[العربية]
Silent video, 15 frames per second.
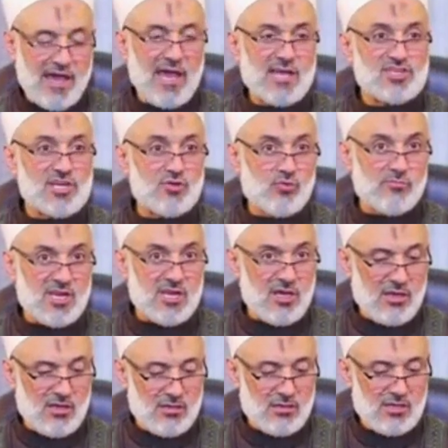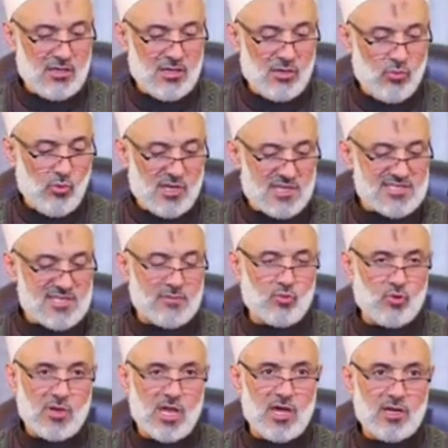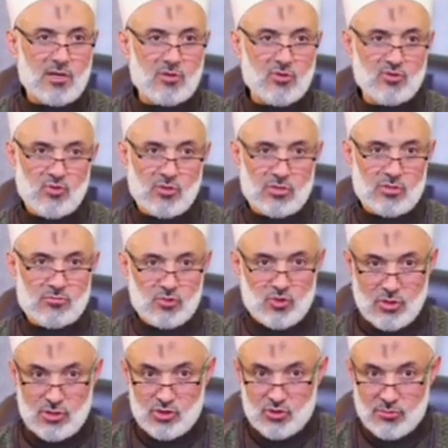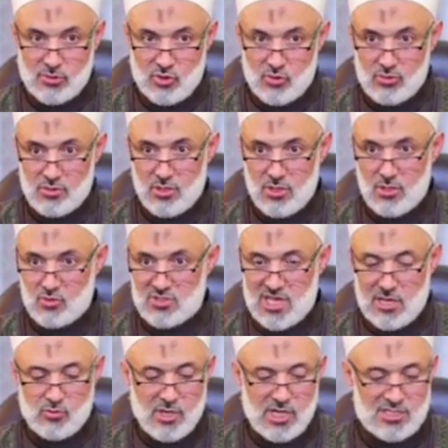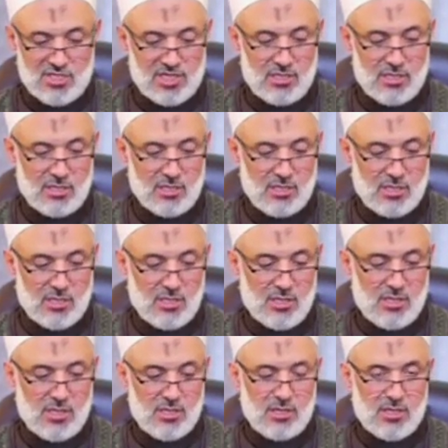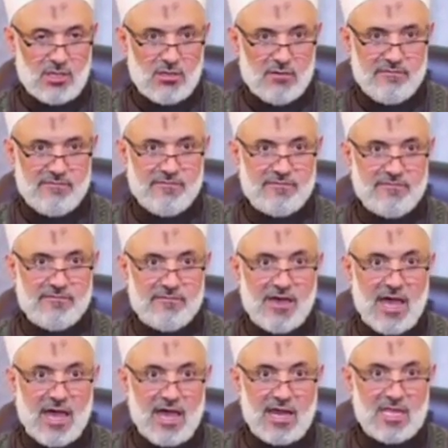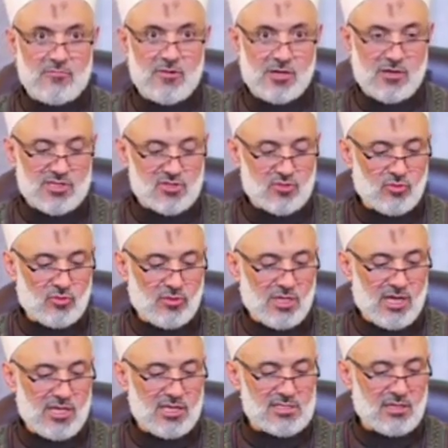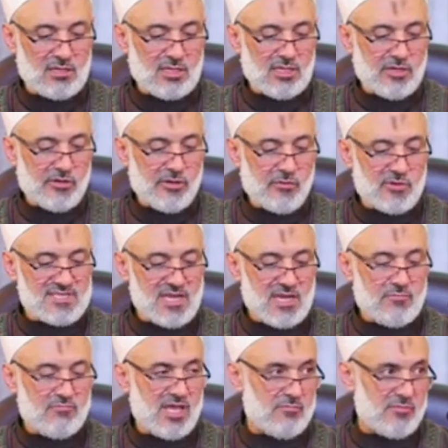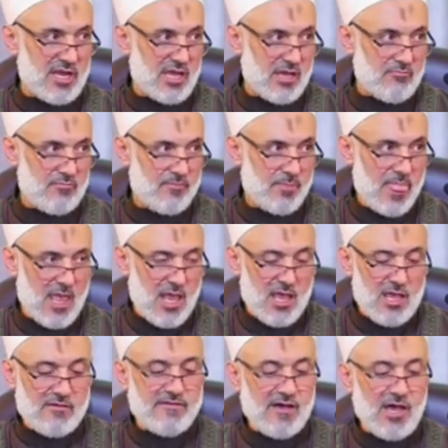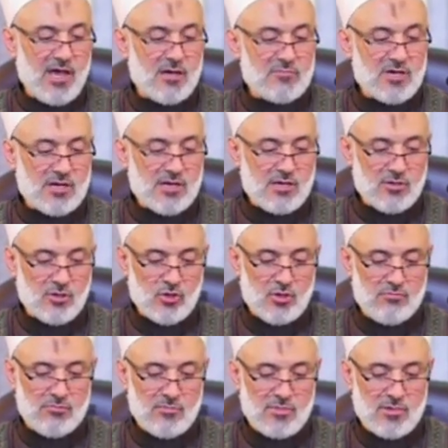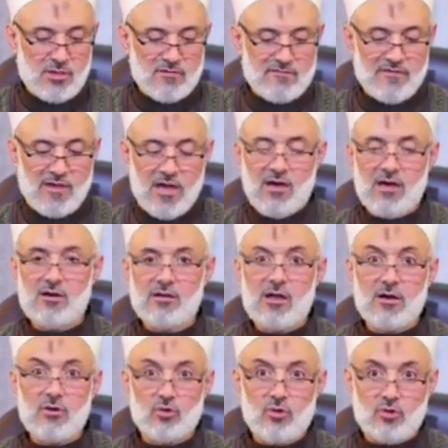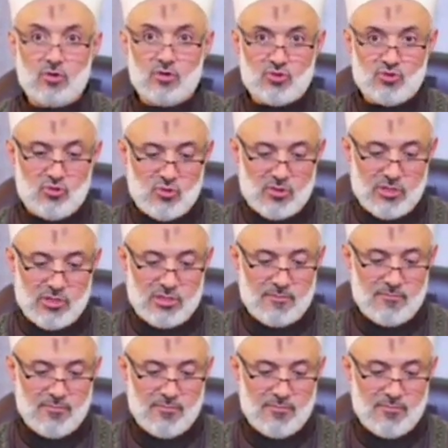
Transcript: فعجنوا منها ونصبوا لها القدور بدهم يطبخوا ساووا عجين فعلم رسول الله صلى الله عليه وسلم بأمرهم فأمرهم فأهراقوا القدور